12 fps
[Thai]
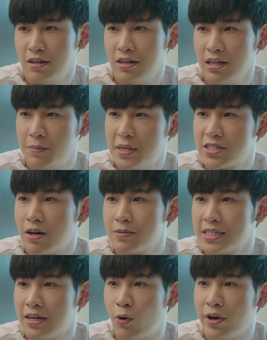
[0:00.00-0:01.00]
เอิร์ธไม่ชอบ
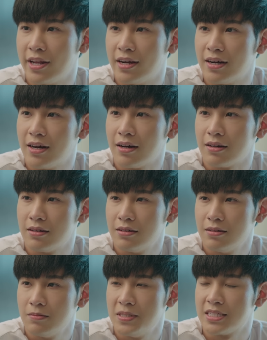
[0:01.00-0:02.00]
เจอคนเยอะอะ
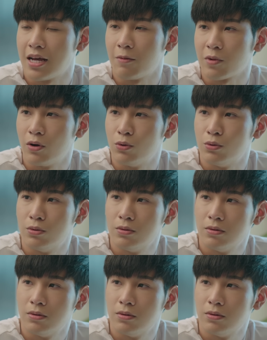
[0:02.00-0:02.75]
พี่แซมก็รู้